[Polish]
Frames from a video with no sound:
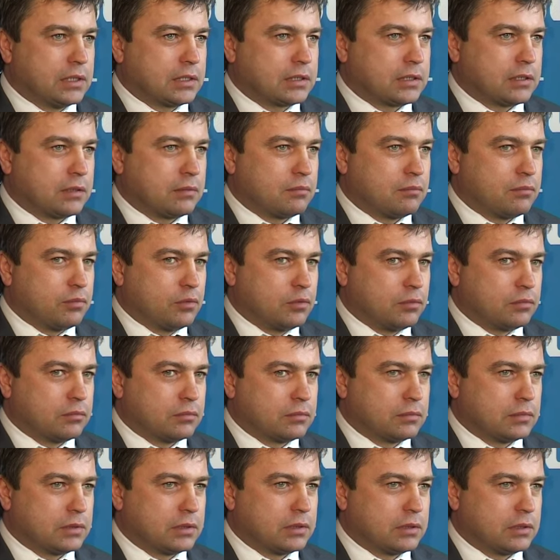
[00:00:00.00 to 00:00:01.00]
jest ten
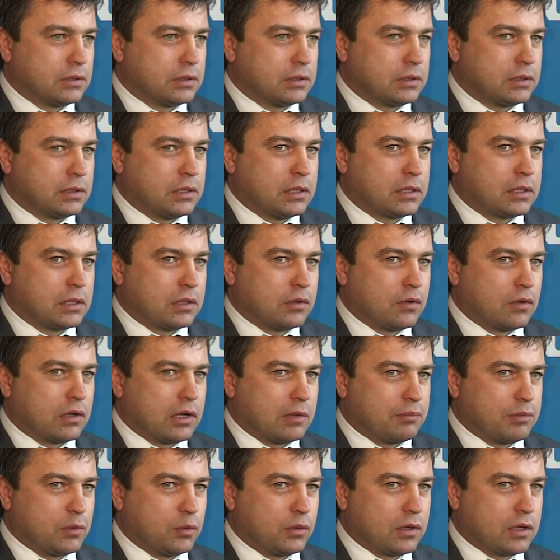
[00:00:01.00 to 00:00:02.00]
boom e, nie tylko
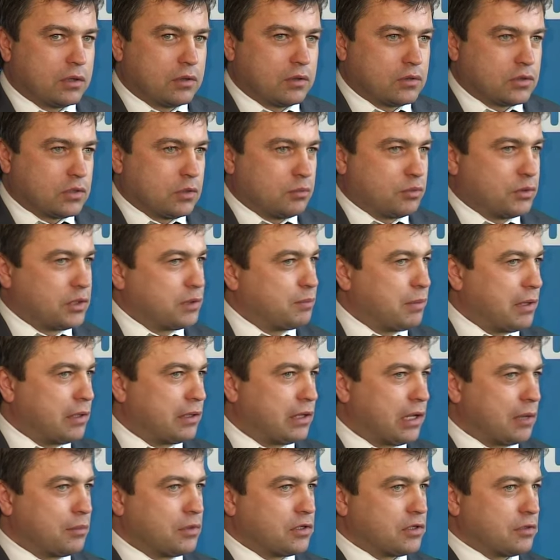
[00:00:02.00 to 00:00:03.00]
na piłkę nożną, przecież
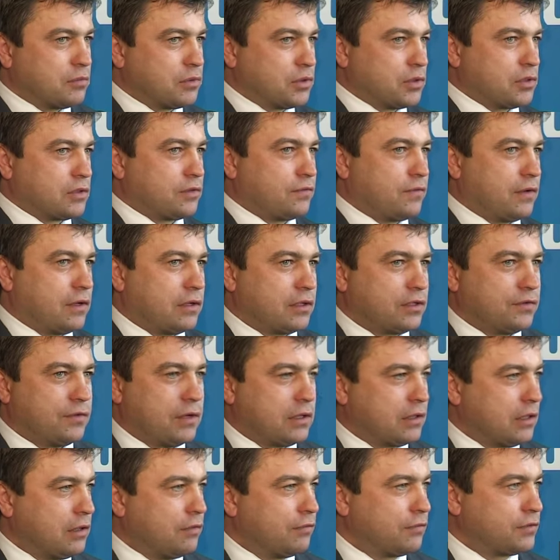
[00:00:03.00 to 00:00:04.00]
pamiętajmy, że Mistrzostwa
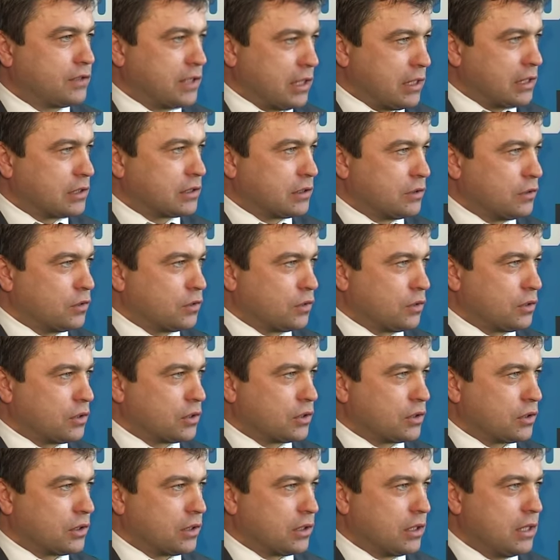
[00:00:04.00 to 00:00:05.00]
Świata w Stanach
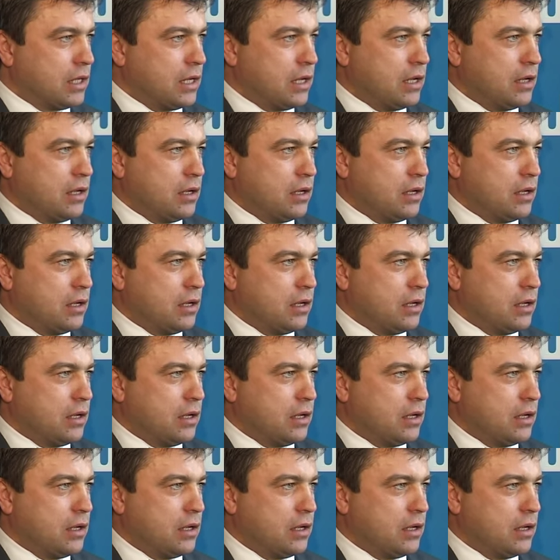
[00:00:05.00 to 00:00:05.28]
Zjednoczonych się